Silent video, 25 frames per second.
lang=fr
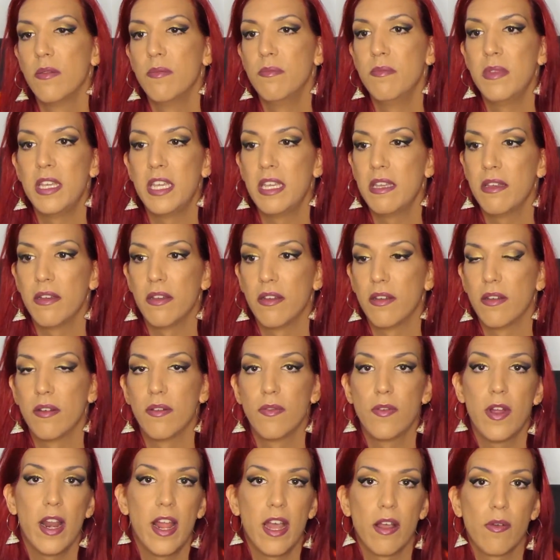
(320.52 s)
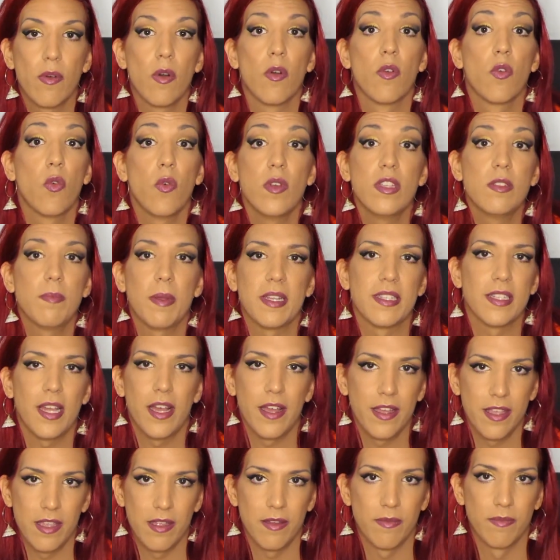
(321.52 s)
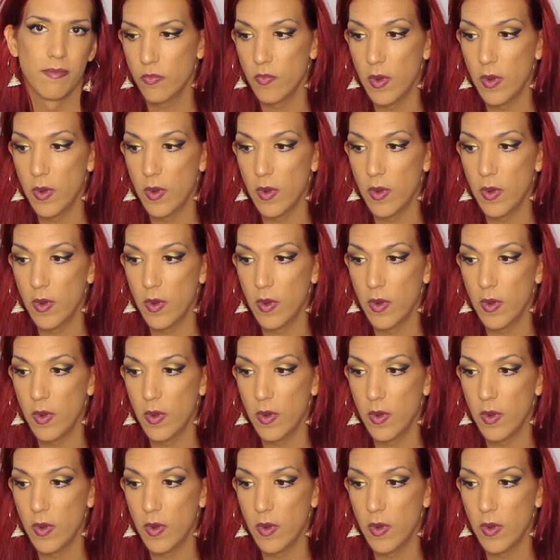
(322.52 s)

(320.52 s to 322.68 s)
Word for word: mais voilà, quoi, en gros il se passera rien.